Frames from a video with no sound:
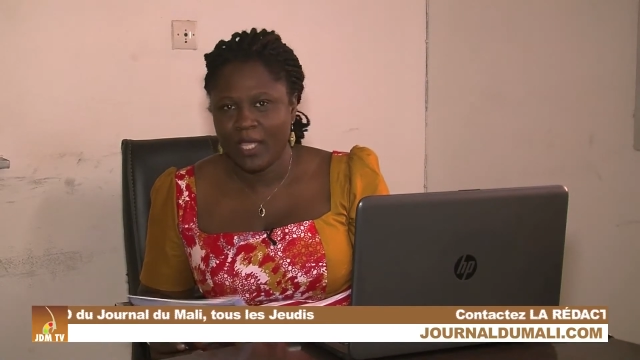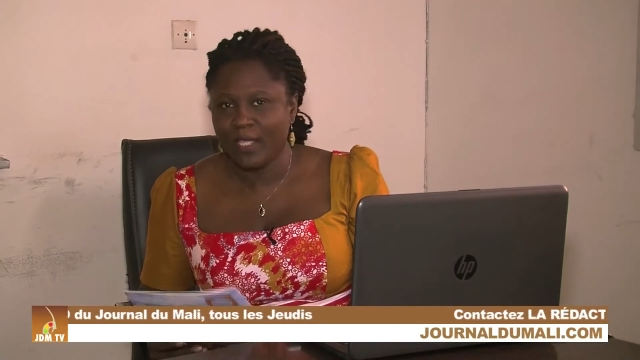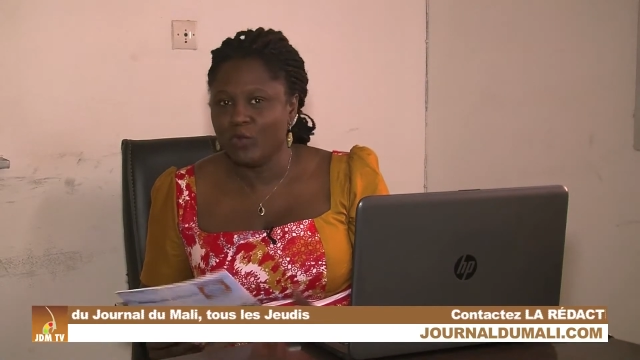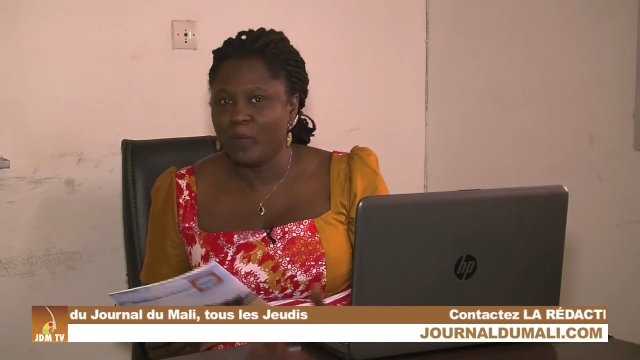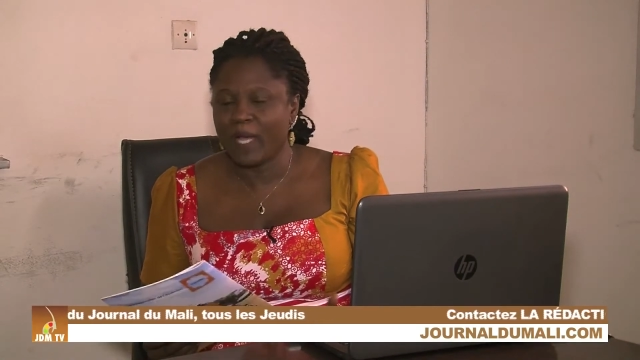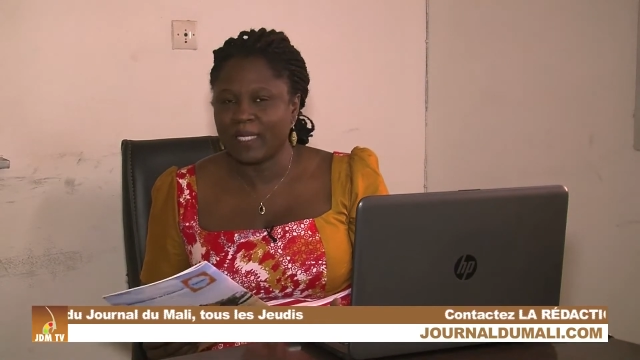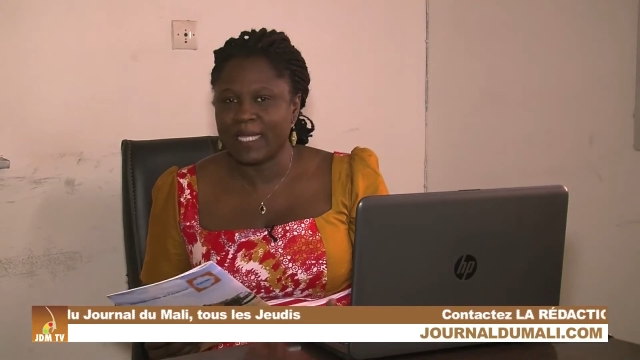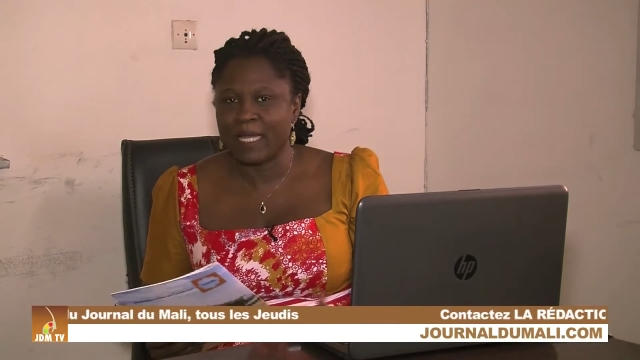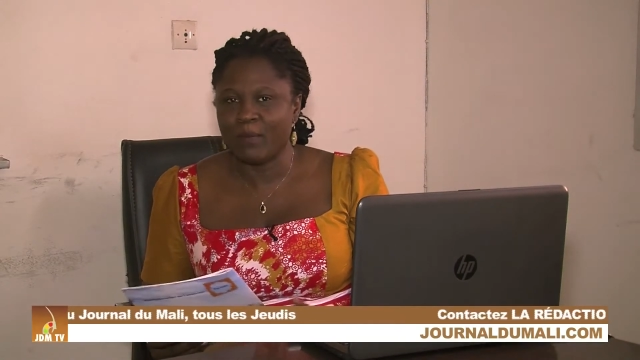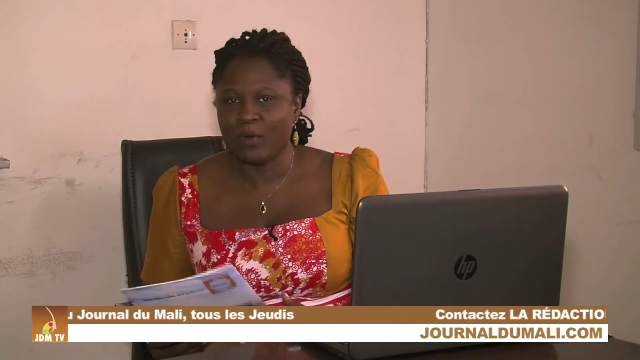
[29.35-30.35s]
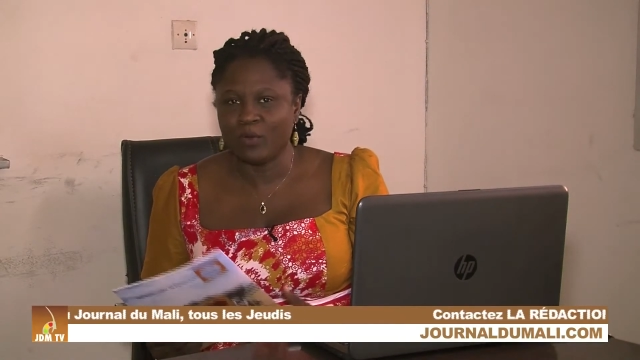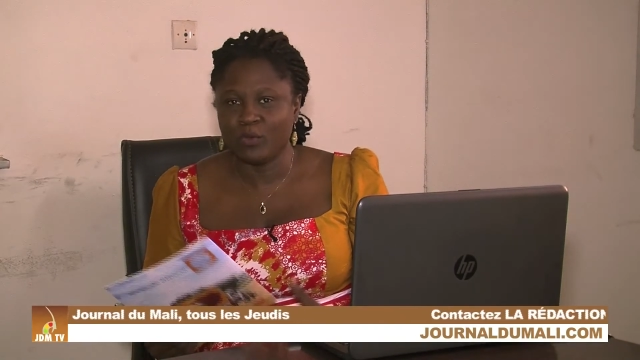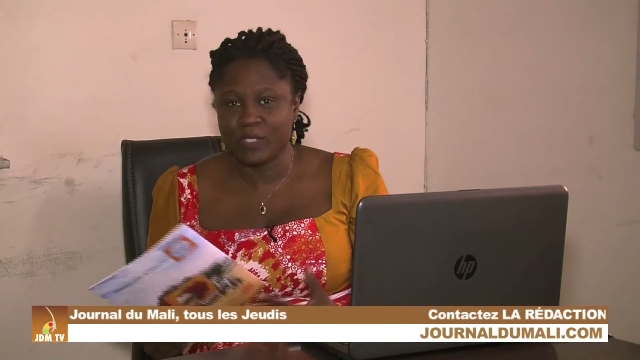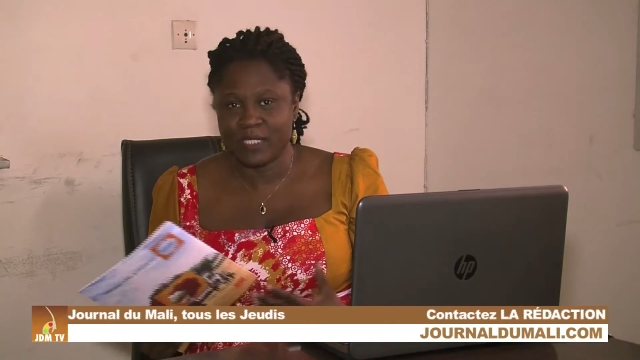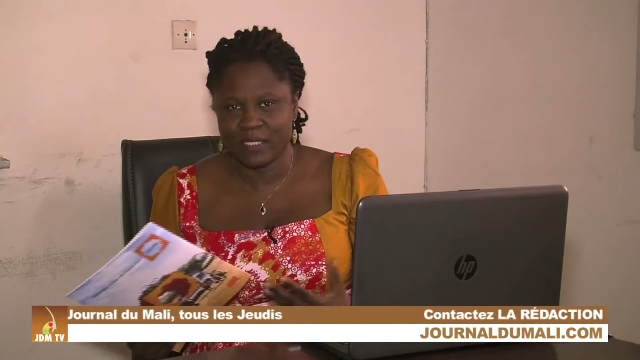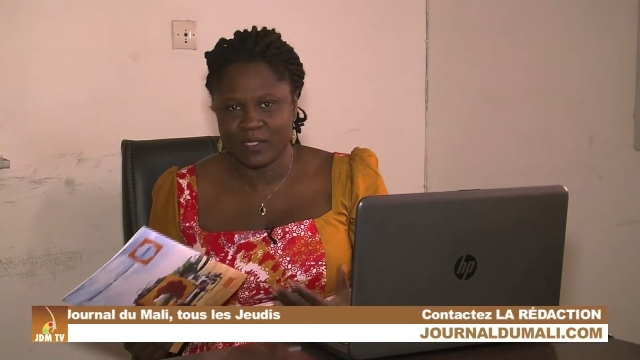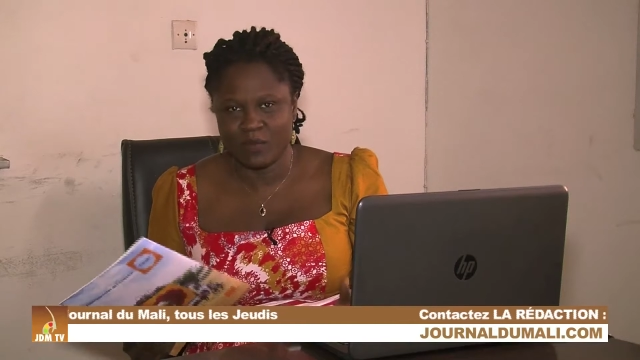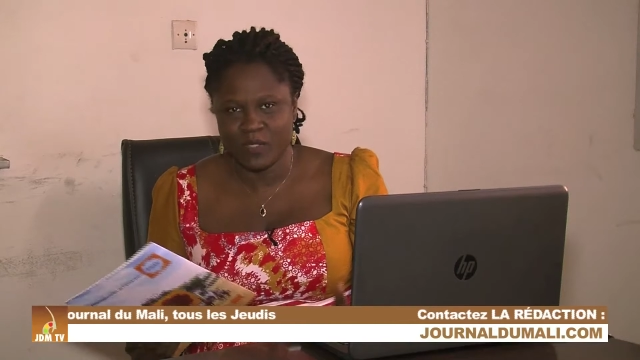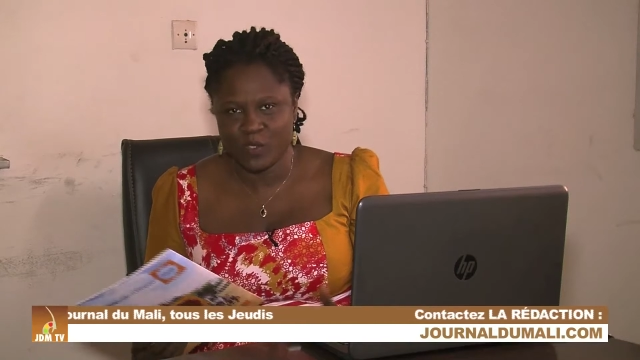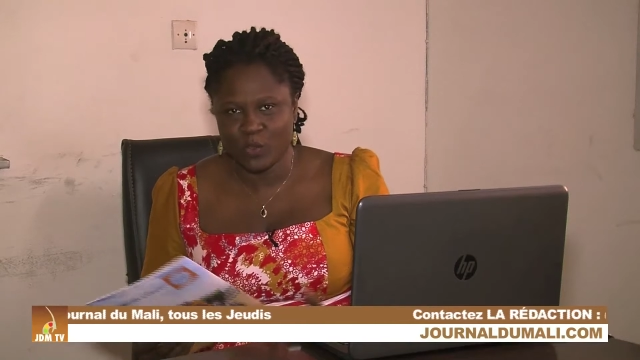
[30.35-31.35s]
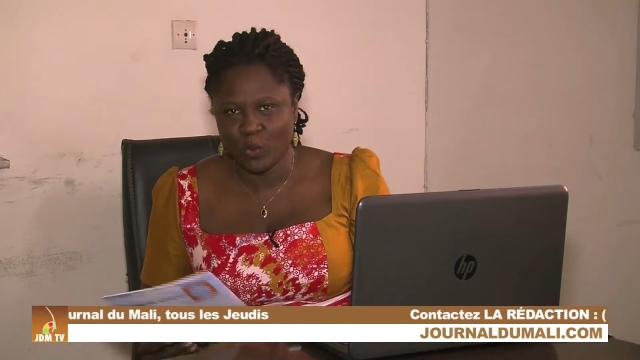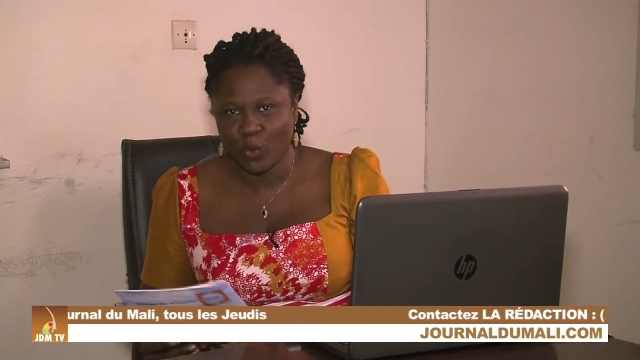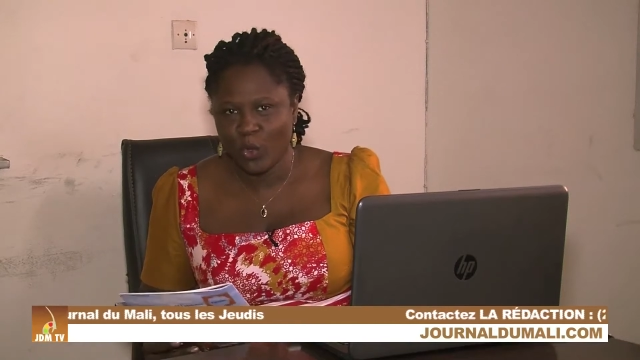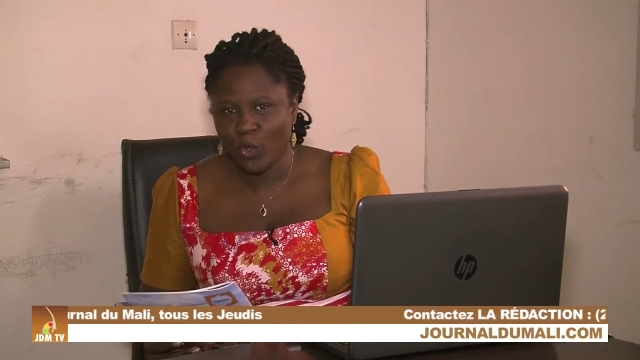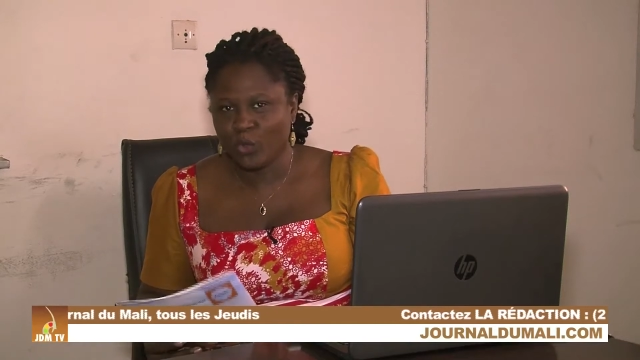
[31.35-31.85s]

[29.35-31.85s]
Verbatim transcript: Il nous parle également de ses ambitions,